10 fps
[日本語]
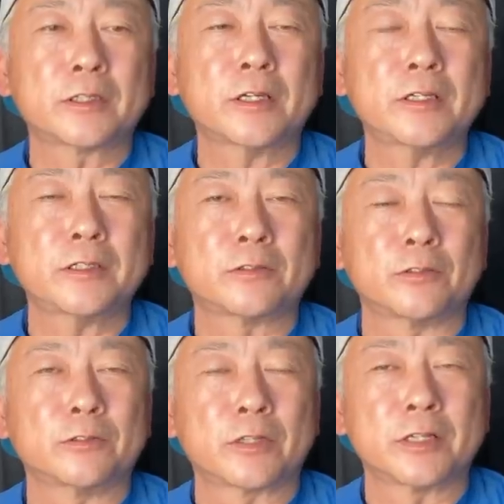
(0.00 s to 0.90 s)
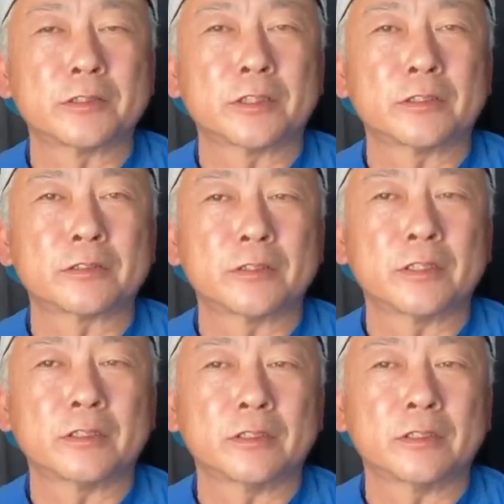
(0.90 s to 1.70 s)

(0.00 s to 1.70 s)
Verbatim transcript: 期待という感じなんですね。